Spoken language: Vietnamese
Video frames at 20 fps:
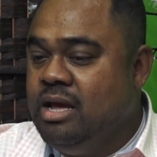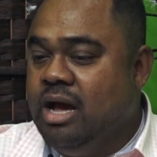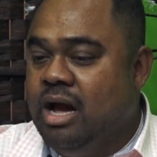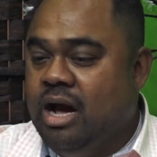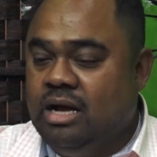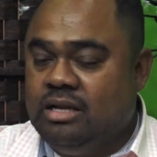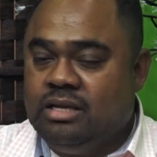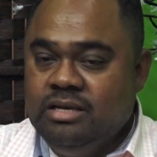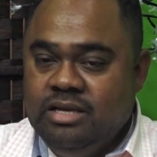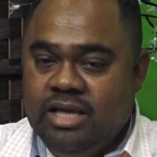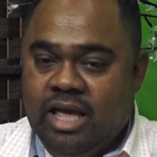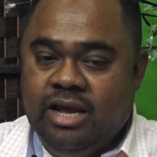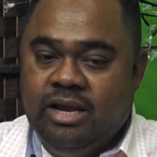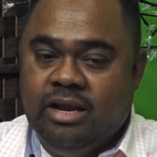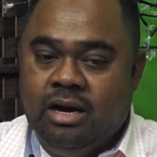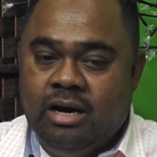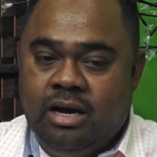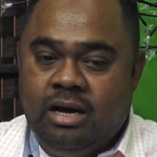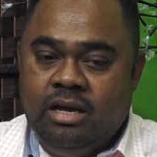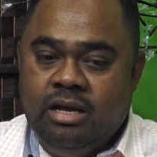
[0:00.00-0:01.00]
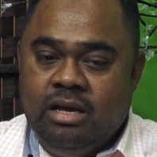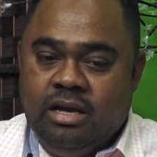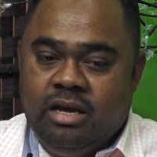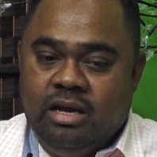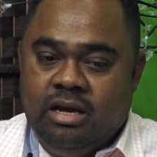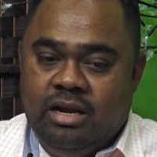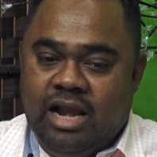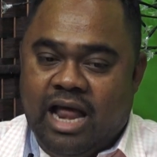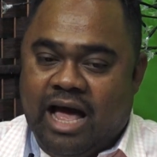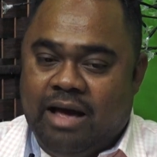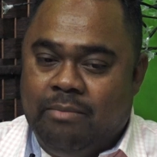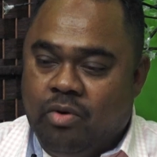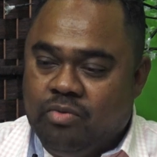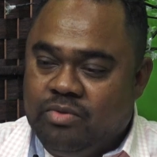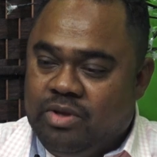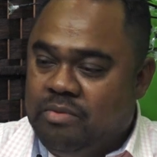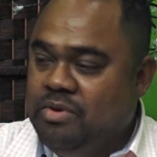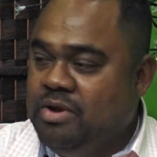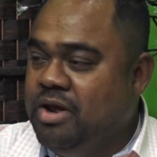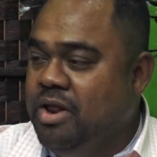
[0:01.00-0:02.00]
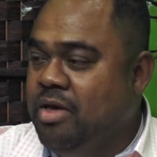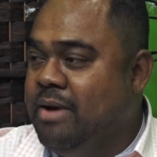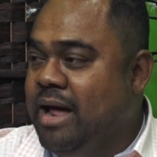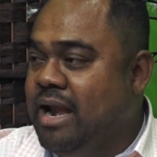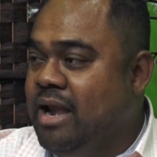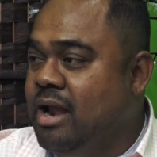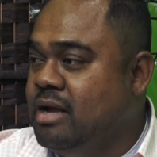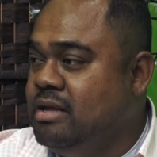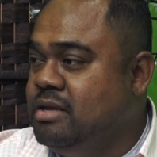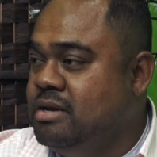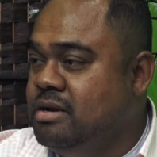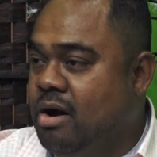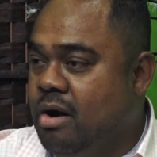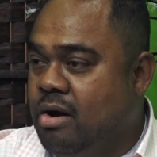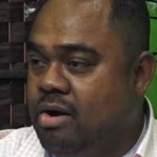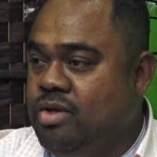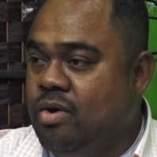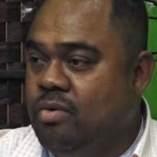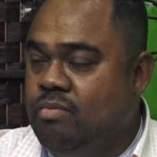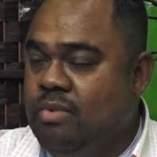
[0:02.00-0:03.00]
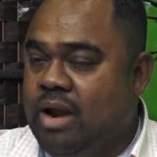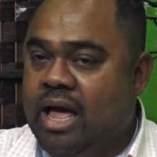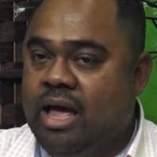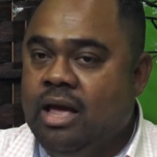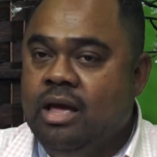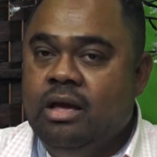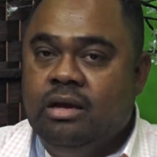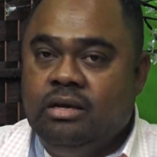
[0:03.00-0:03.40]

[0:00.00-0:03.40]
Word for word: à, thứ nhì nữa là một trong những điều anh lân chưa hỏi dũng là